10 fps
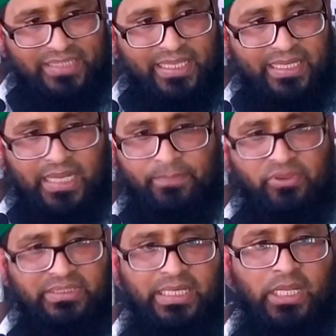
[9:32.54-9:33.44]
মাথায়
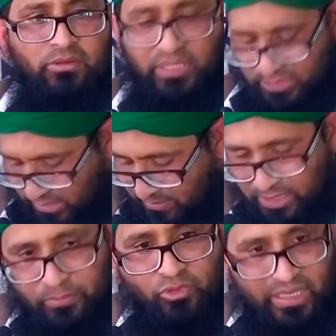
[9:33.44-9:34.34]
কাপড়টা নাও থাকতে
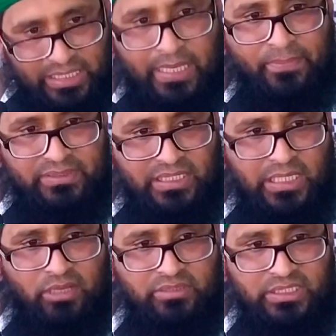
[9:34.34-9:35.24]
পারে বুকের
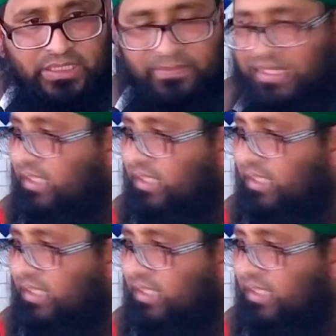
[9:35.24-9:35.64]
কাপড়টা নাও থাকতে